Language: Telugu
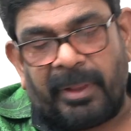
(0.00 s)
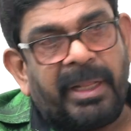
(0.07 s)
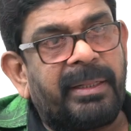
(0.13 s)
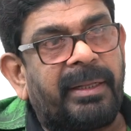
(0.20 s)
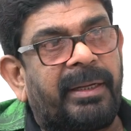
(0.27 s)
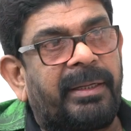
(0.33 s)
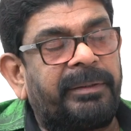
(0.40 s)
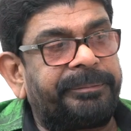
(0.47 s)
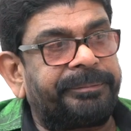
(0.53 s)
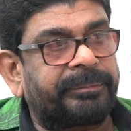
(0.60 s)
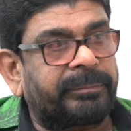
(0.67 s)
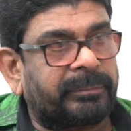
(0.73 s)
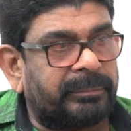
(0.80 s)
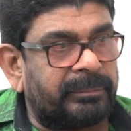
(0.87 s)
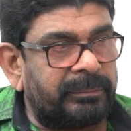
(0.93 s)
లేదా
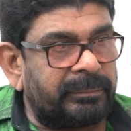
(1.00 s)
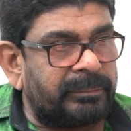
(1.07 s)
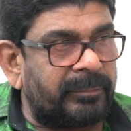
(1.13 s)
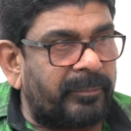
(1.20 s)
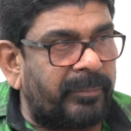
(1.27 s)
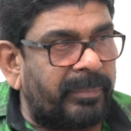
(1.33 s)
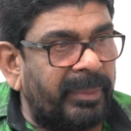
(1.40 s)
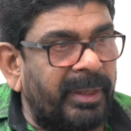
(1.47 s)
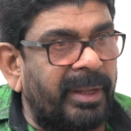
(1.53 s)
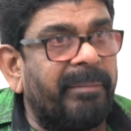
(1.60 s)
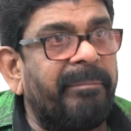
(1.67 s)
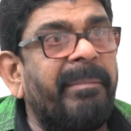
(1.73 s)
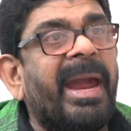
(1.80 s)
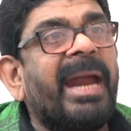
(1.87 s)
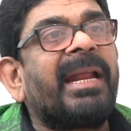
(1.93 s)

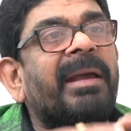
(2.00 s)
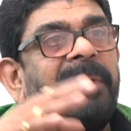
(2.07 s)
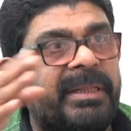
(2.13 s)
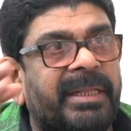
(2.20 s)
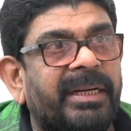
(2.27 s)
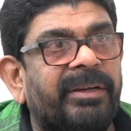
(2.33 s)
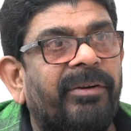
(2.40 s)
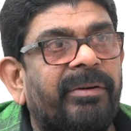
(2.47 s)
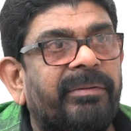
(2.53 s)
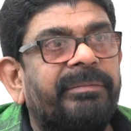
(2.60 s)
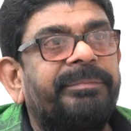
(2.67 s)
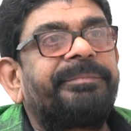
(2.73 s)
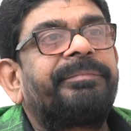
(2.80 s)
మేనా మీద తిరిగేవారు